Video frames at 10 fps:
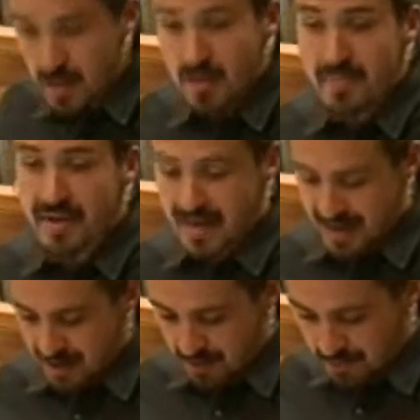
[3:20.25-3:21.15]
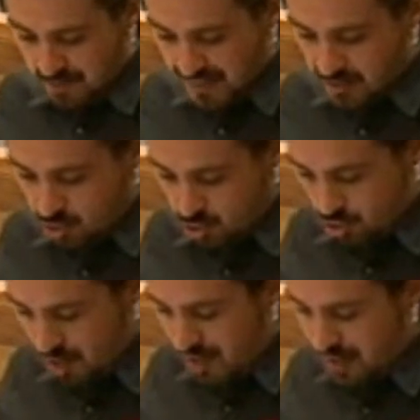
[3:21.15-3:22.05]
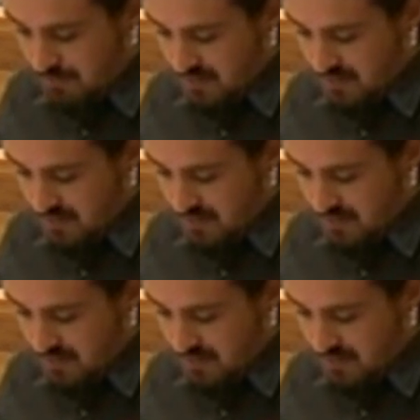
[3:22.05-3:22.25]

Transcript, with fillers: para pa esconsonala.